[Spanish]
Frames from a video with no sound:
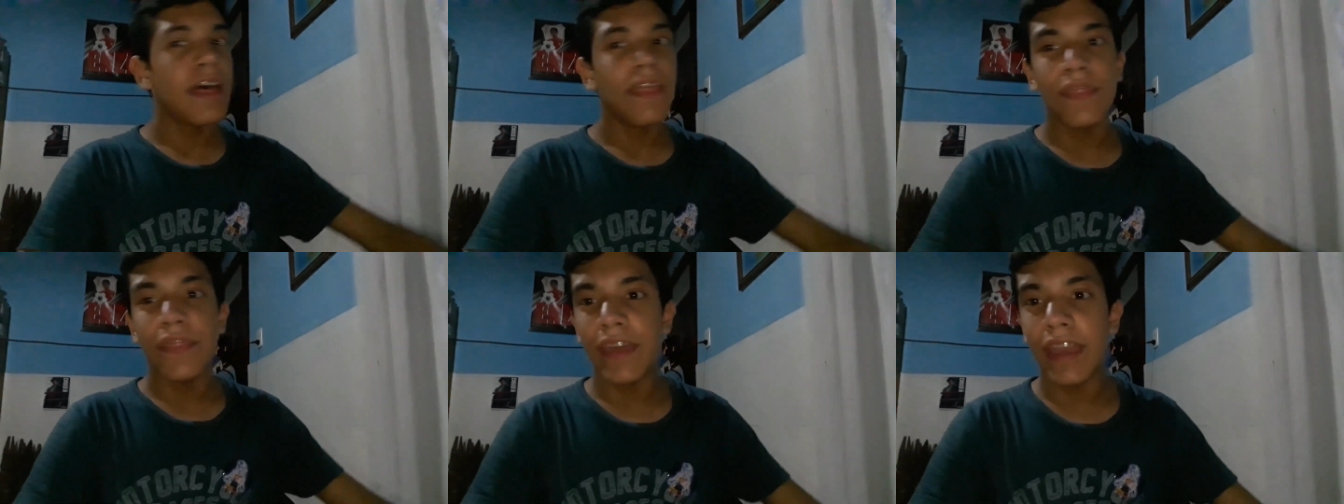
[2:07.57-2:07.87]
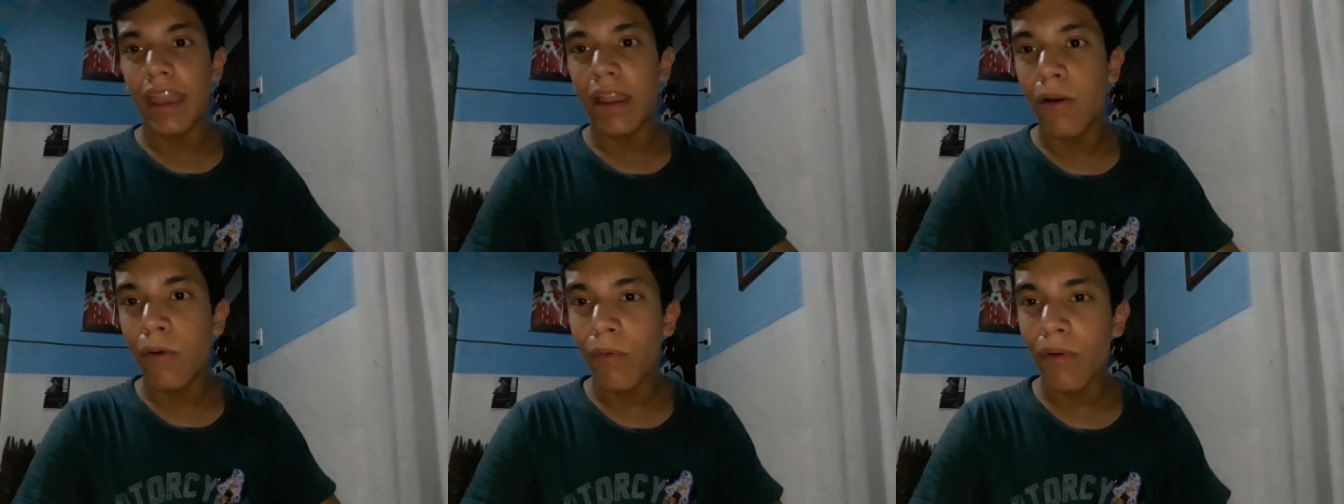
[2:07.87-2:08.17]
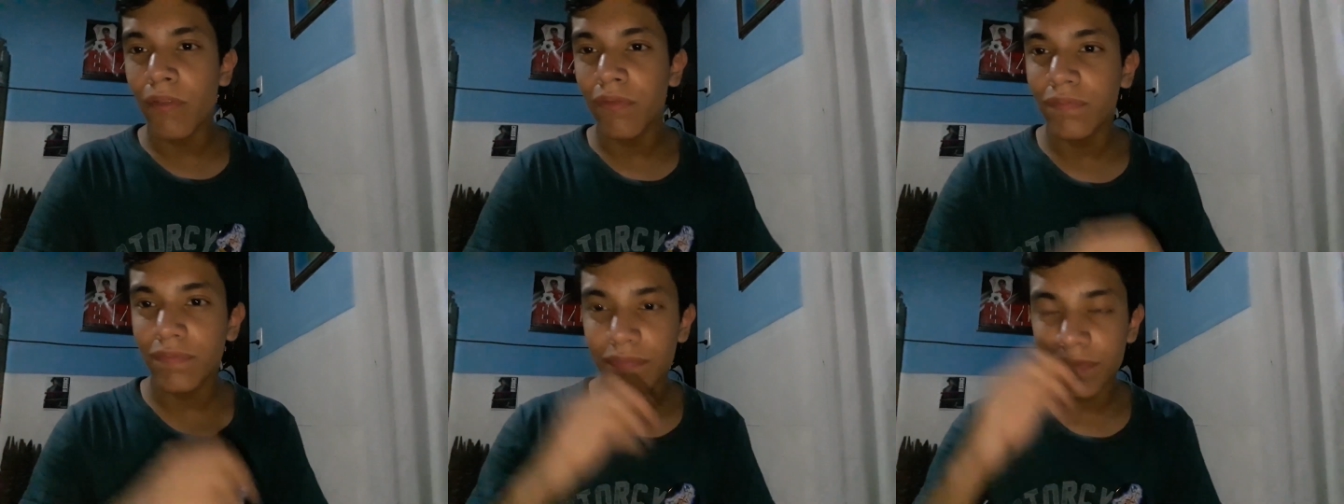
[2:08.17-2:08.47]
de
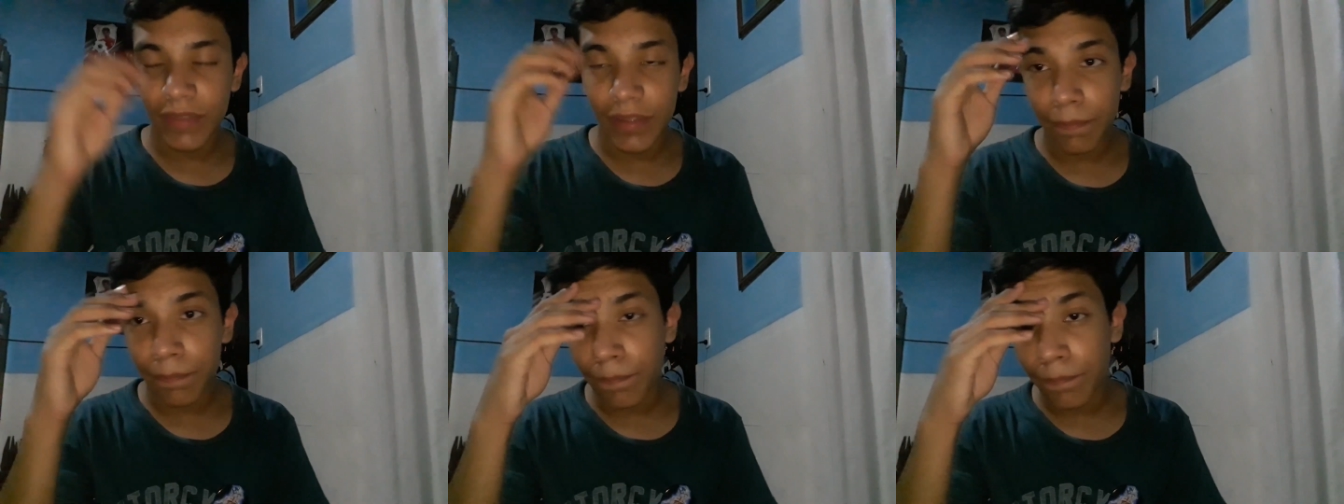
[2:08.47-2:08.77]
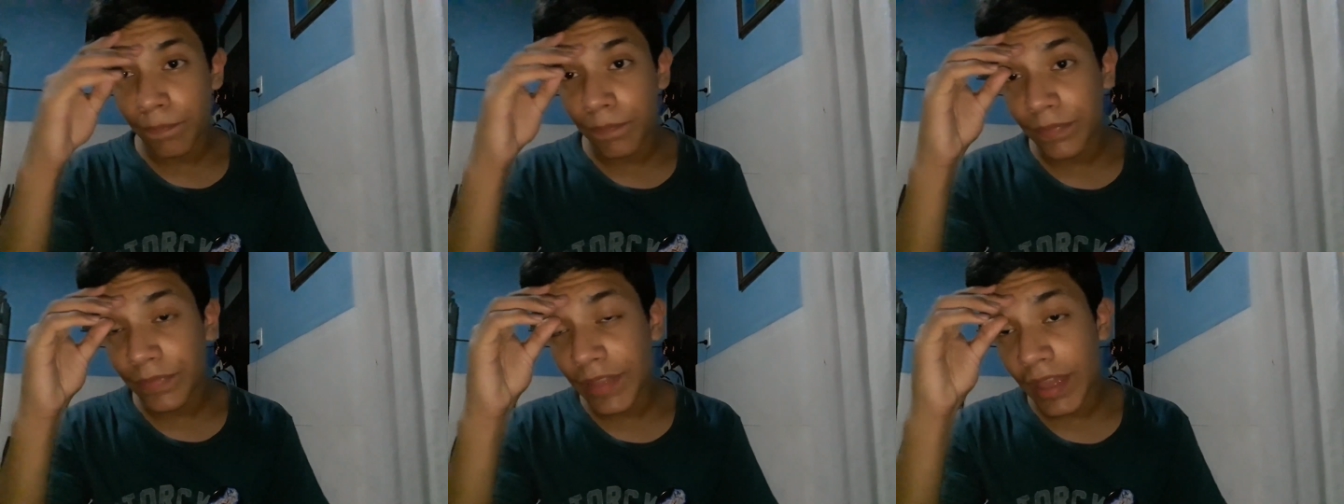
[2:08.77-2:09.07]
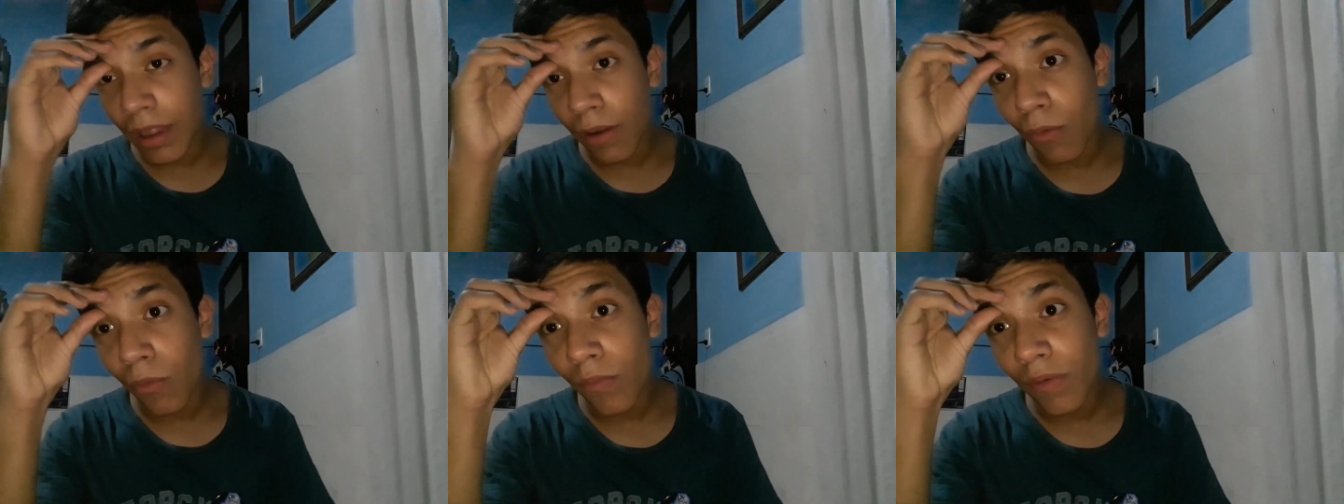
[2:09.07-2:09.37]
un
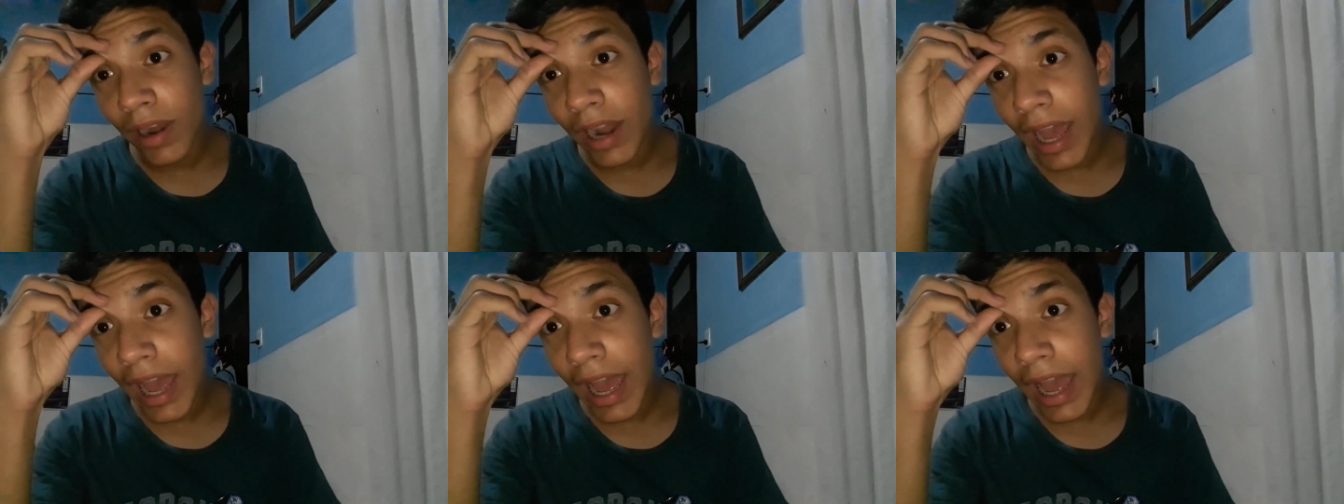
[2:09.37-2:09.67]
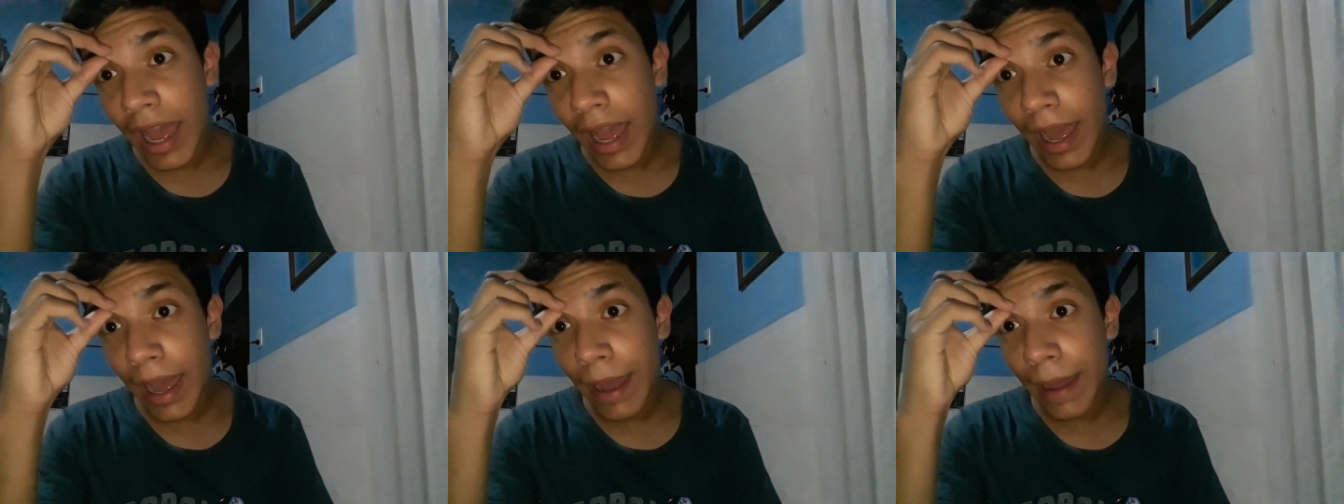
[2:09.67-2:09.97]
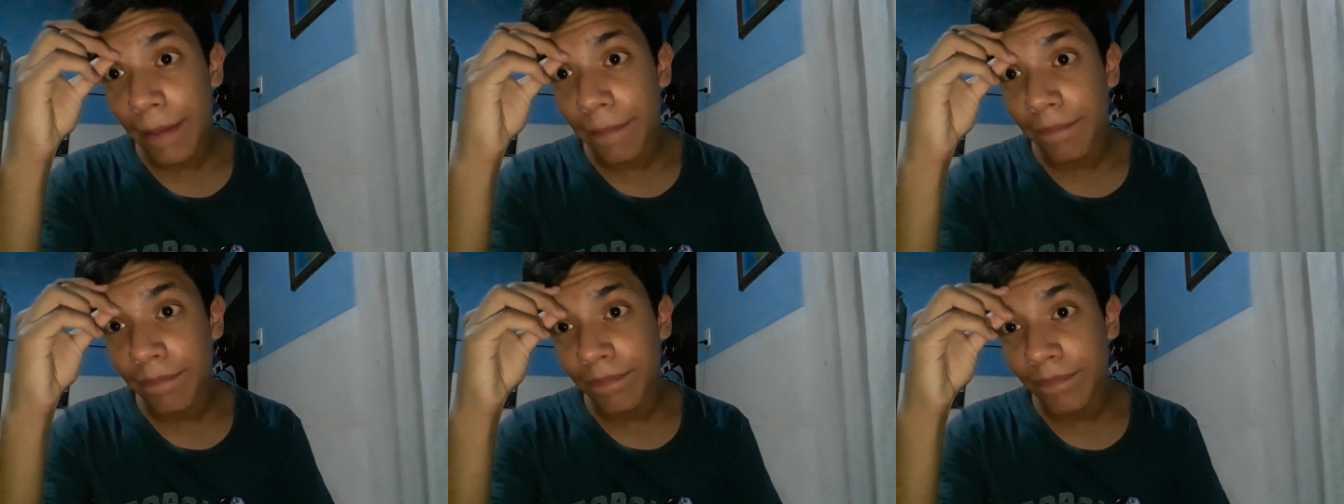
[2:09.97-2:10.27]
de
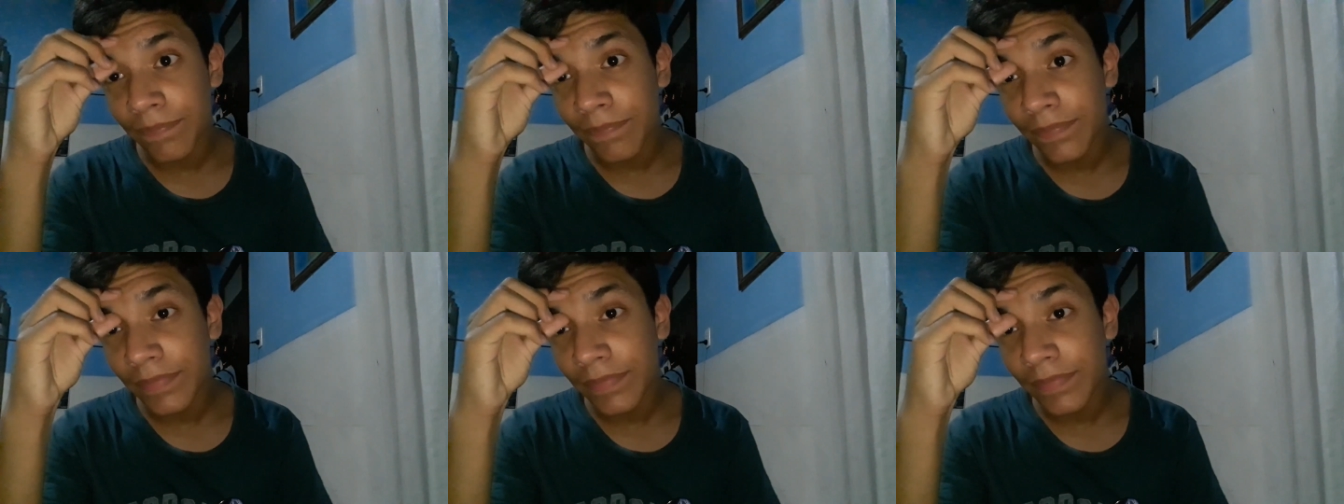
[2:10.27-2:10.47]
una mm,